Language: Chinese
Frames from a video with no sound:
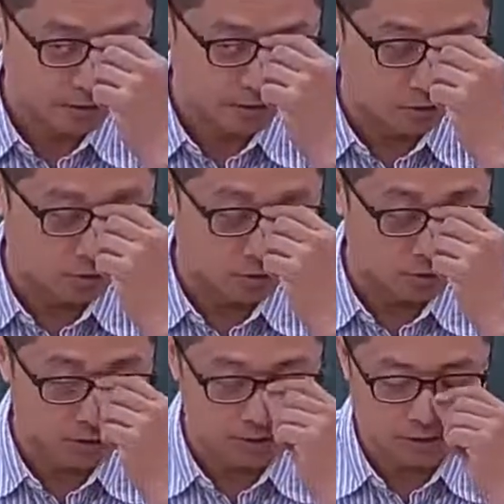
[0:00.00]
好，如
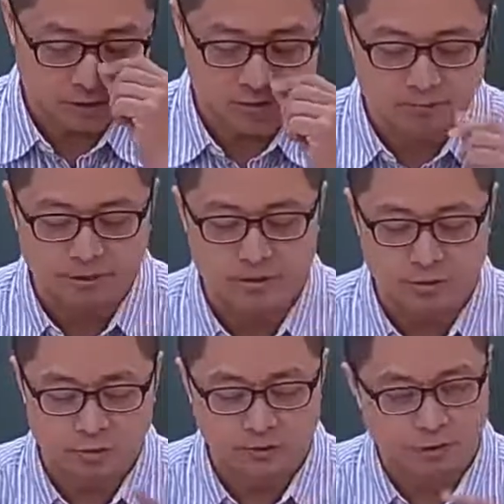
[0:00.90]
果说它是六个
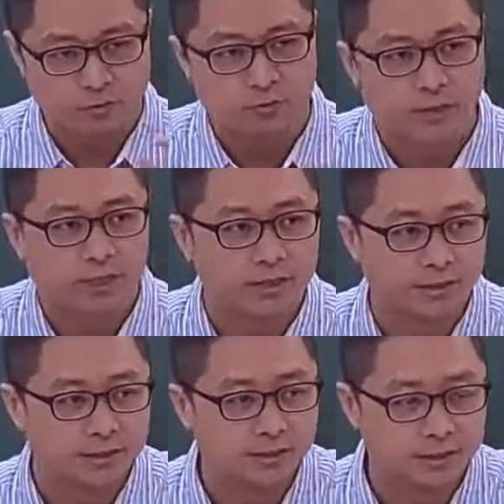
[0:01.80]
bit，左边就补两
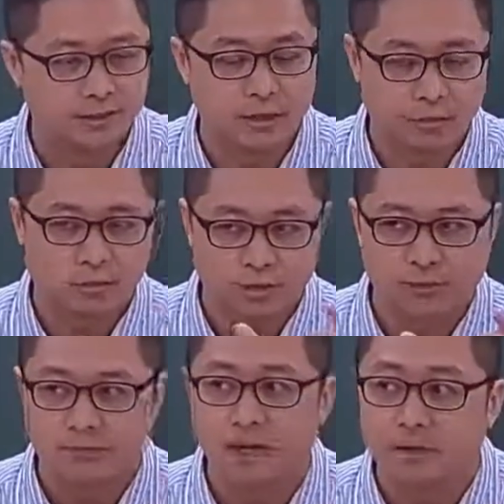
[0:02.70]
个零，一定要
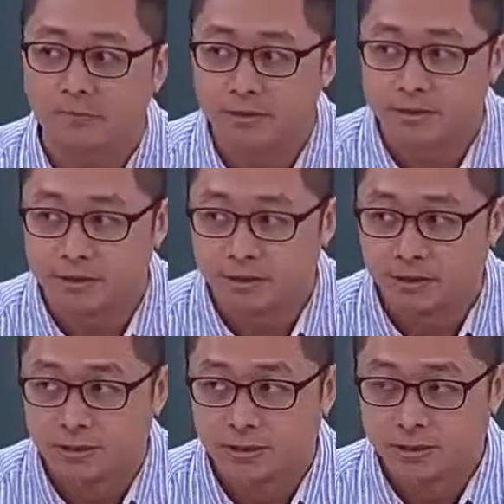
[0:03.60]
固定八个 bit。
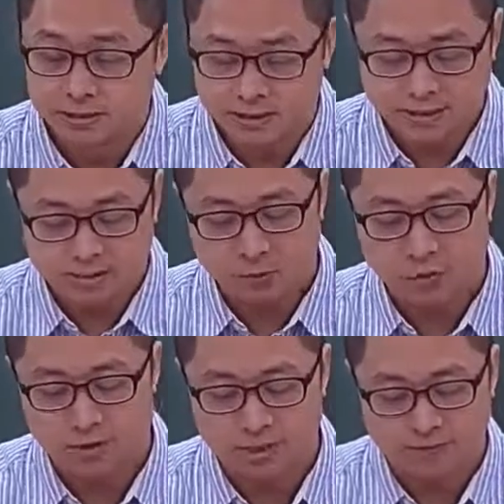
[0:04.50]
这样子
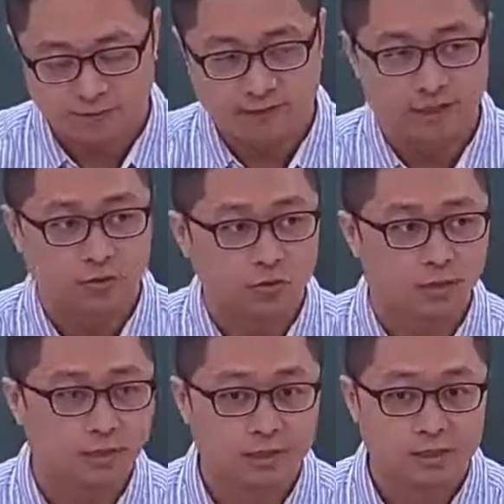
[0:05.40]
我可以反
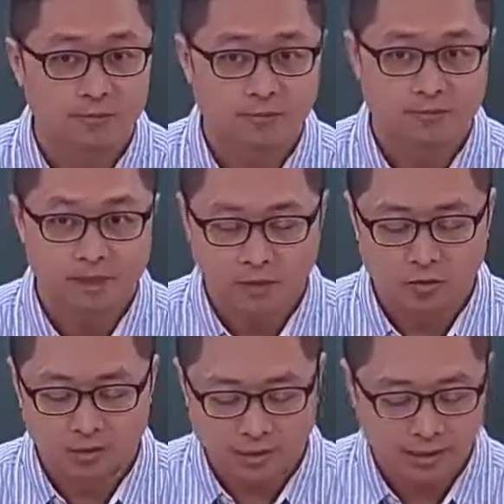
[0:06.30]
推，
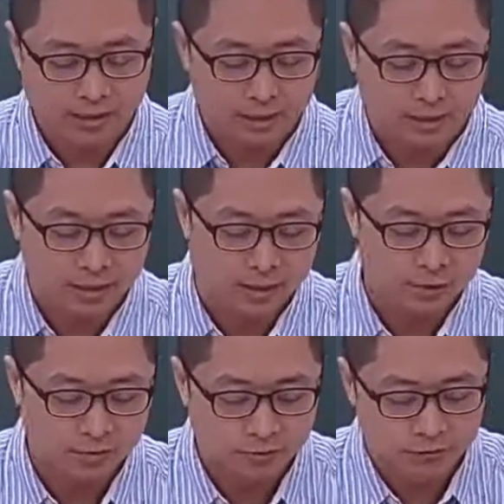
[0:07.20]
哦，我可以给你一个
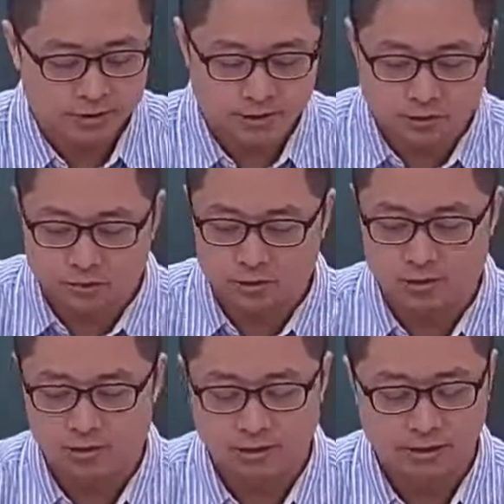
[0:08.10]
HPO 一七五
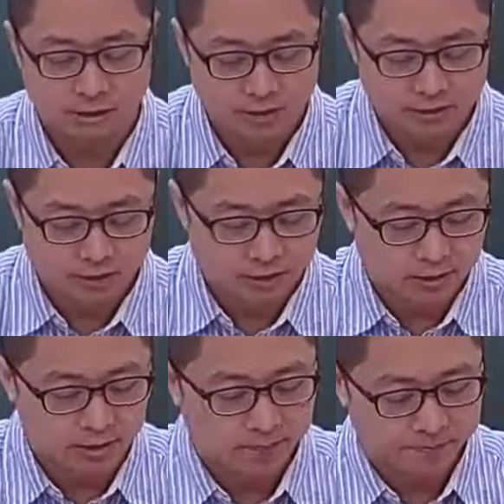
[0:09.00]
四的一个这
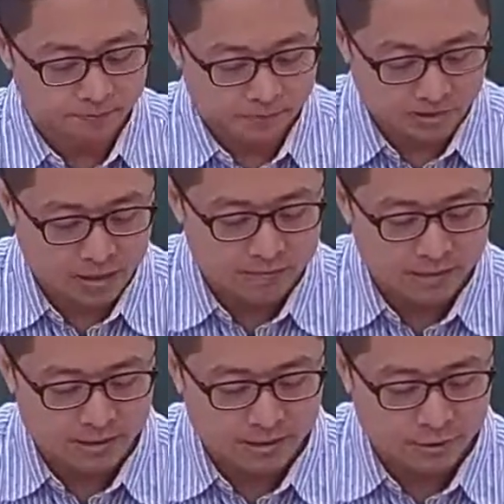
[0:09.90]
个
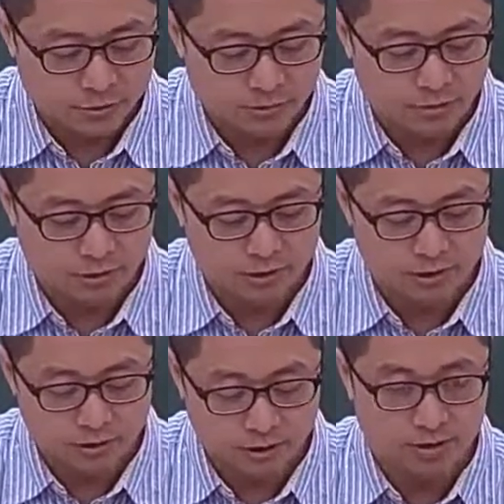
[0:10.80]
单倍精确度
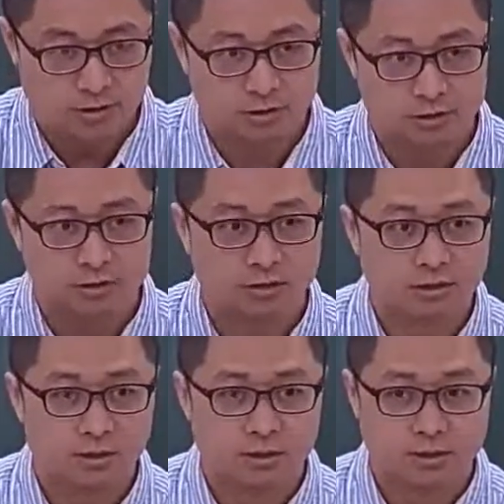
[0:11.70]
一个一个
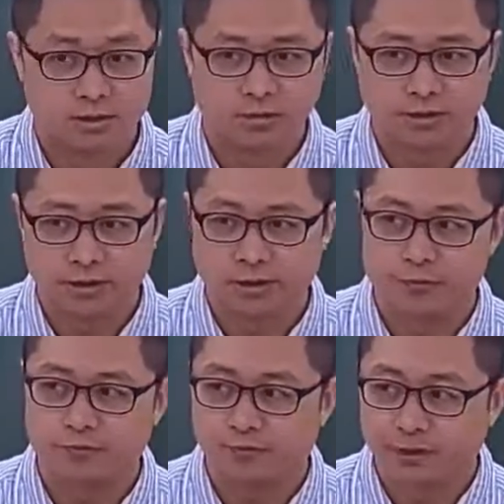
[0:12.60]
词。然后你
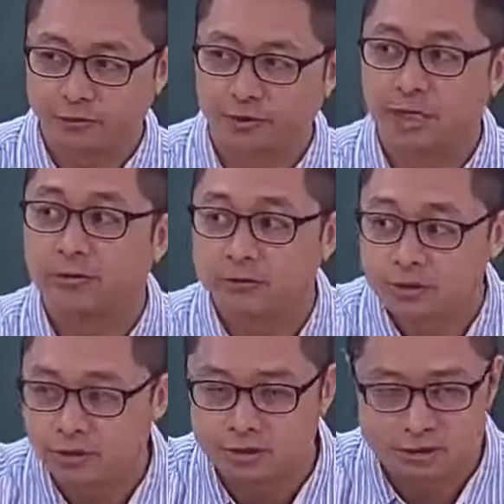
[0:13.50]
可以去反推它
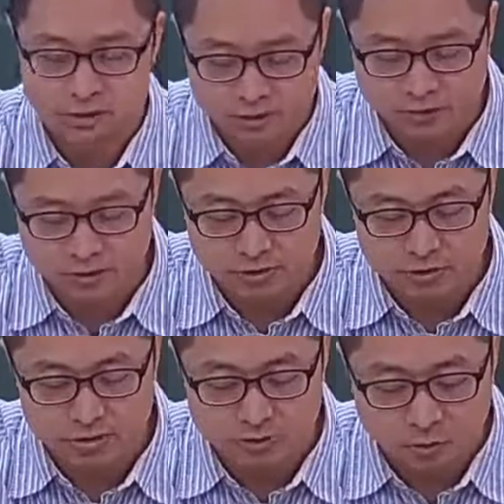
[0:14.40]
原先的十进位
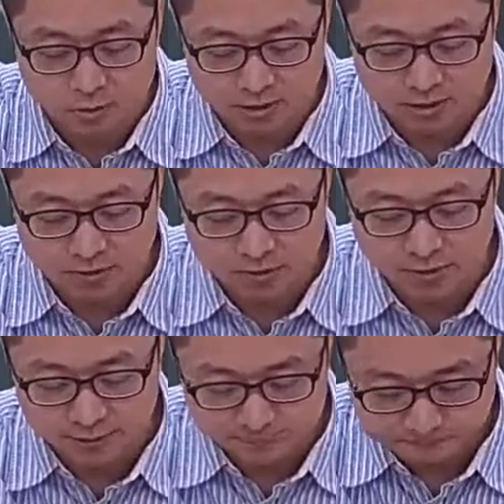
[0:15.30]
的值是多少
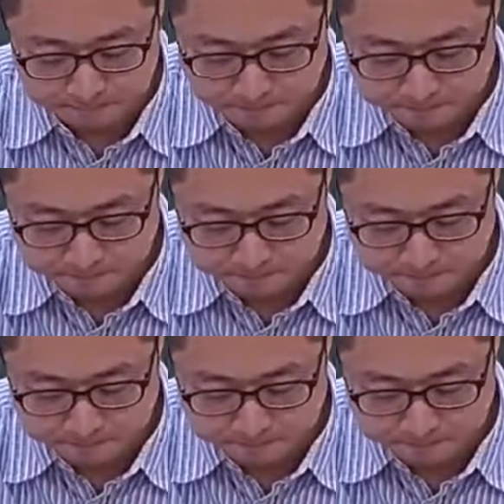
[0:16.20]
哈。